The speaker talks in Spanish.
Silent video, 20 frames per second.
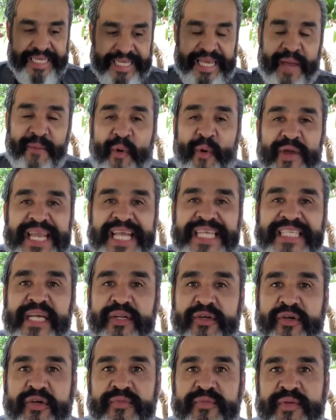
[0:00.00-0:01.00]
¿qué voy a
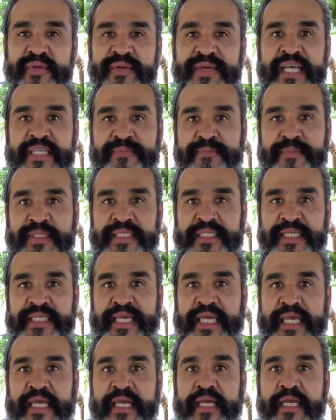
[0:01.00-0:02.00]
hacer con mi vida después de
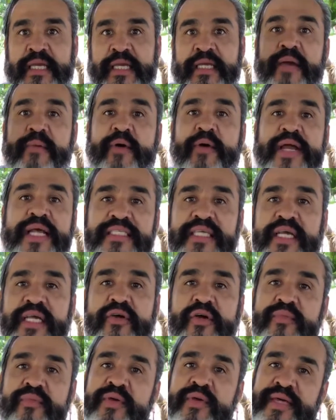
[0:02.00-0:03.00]
aquí? ¿Qué voy a hacer
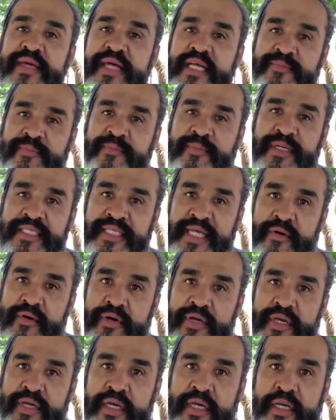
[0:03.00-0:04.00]
con mi vida después de
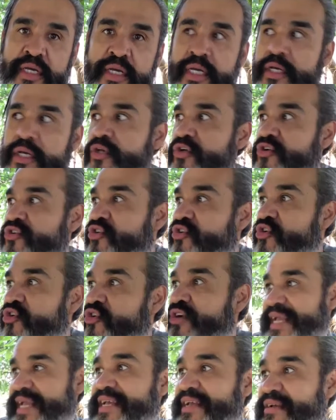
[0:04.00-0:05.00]
hoy?
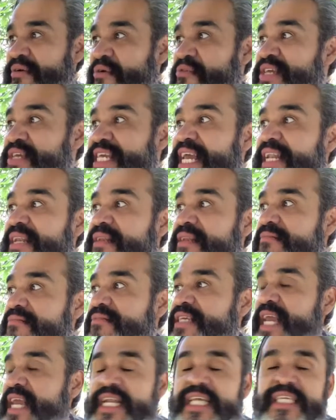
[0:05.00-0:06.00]
¿Qué, ¿Con quién,
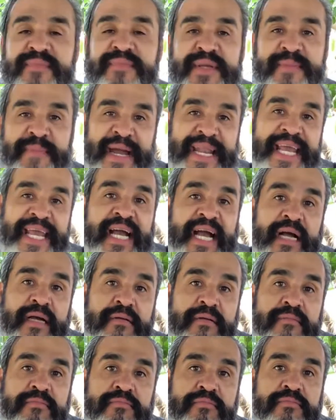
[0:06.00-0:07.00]
quién es mi
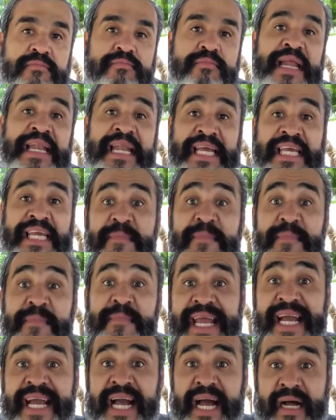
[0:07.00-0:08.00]
pareja? Elegir
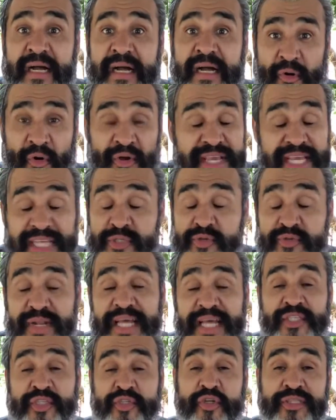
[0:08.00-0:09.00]
pareja. Hoy es una
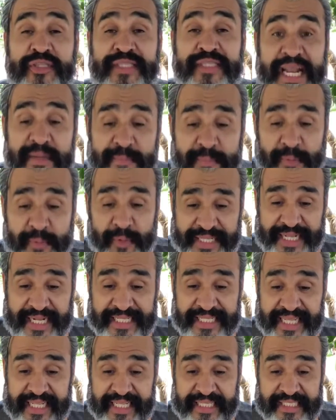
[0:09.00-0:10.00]
decisión tan
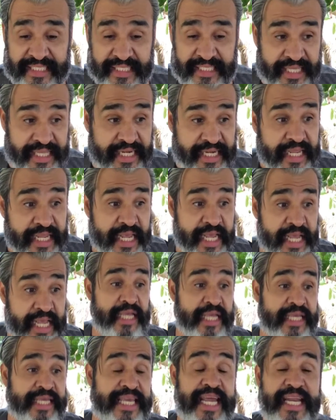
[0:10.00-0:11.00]
importante decidir
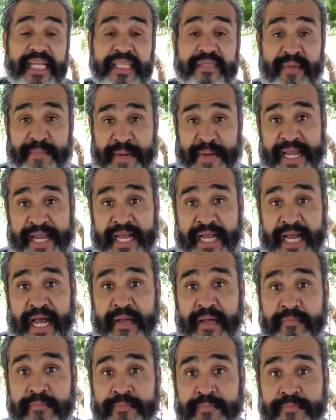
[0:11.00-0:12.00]
quién es mi pareja,